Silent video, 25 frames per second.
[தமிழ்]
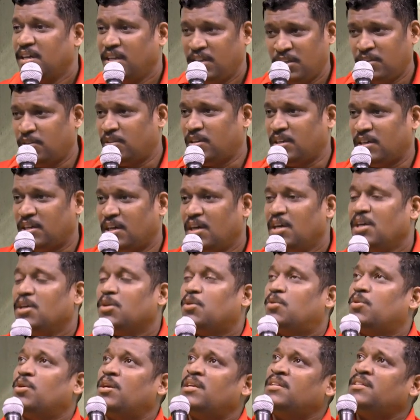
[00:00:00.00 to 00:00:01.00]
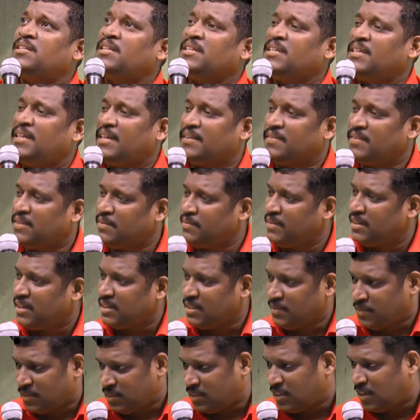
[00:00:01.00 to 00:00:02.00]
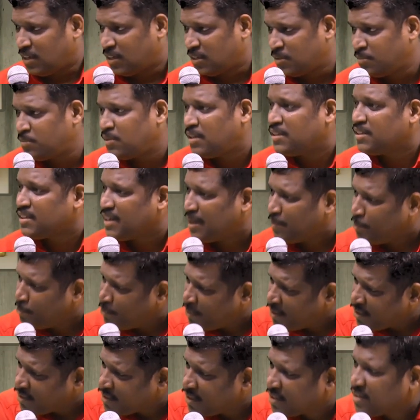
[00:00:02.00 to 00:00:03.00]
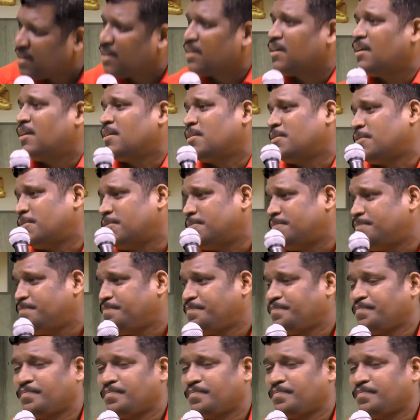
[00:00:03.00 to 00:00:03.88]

இன்னொன்று குழந்தைக்கு எந்த வியாதி வந்தாலும் அதுக்கு அம்மா தாங்க காரணம்